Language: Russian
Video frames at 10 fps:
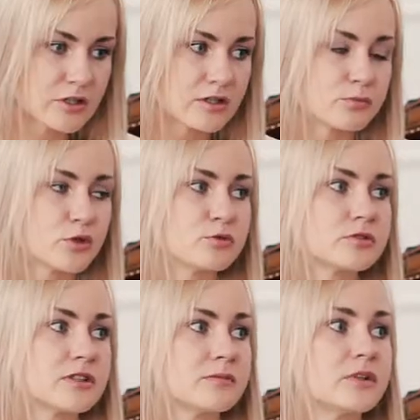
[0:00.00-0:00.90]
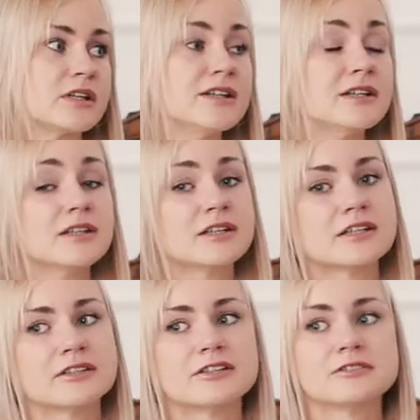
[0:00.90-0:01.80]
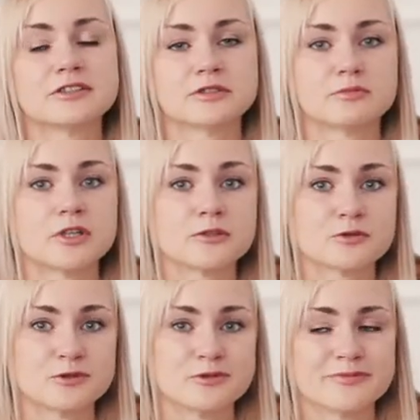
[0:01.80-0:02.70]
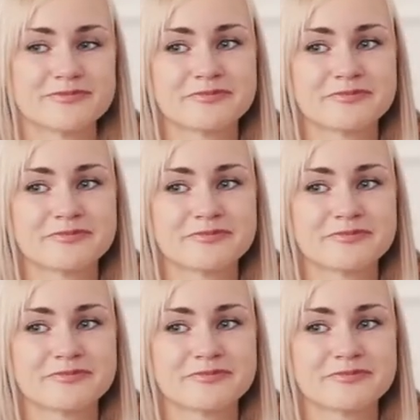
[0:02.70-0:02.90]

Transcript: Я помню, как мы ходили на рыбалку.